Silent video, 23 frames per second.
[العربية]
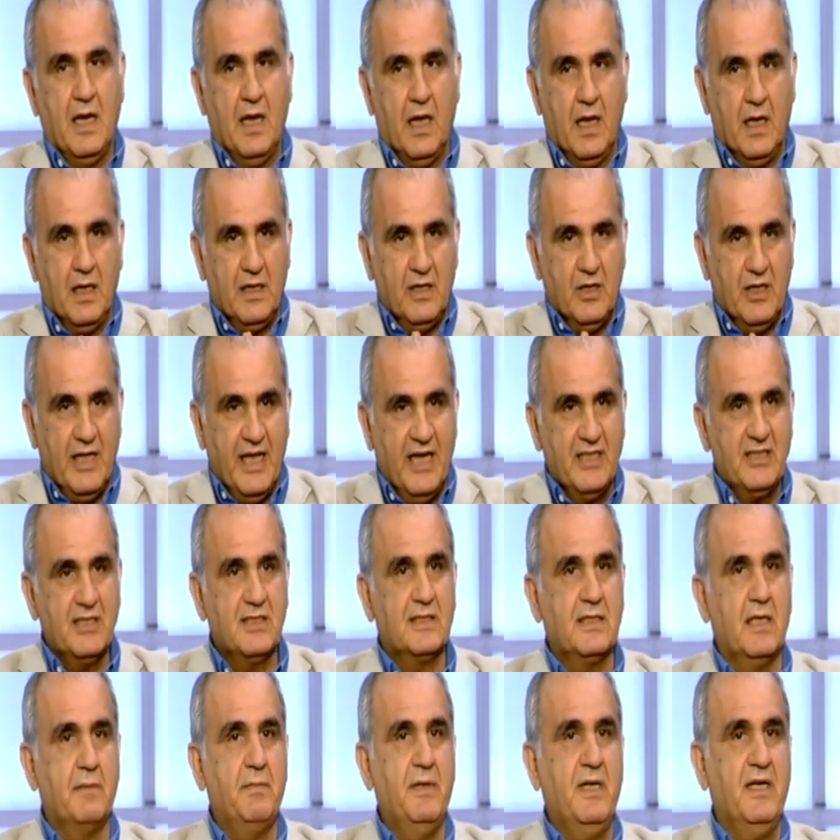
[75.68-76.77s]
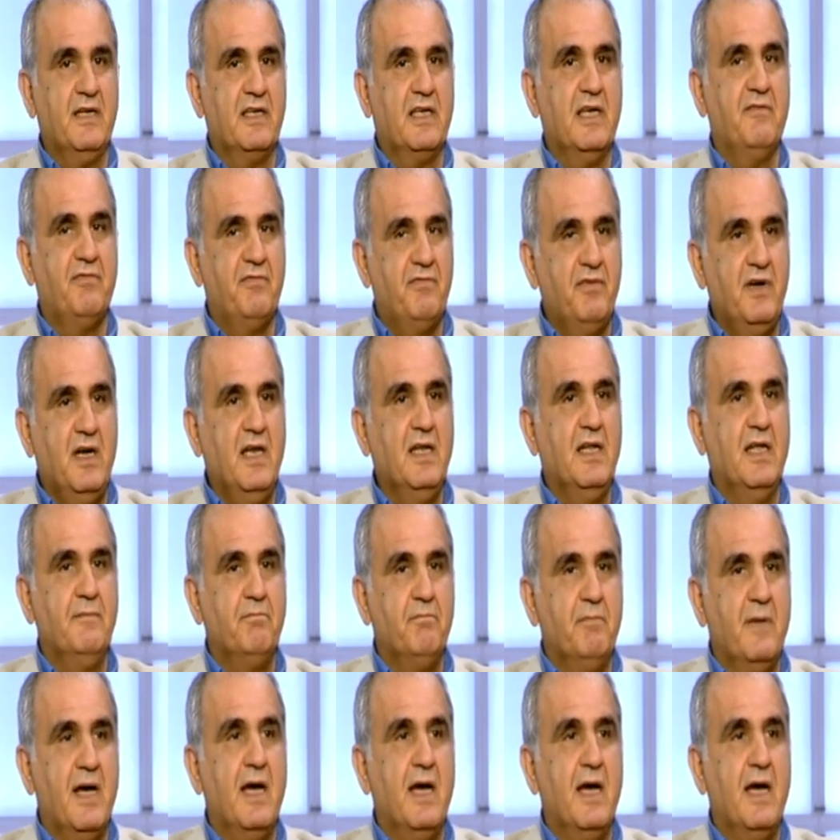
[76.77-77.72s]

هلا الهاجس تبعي كان فعلا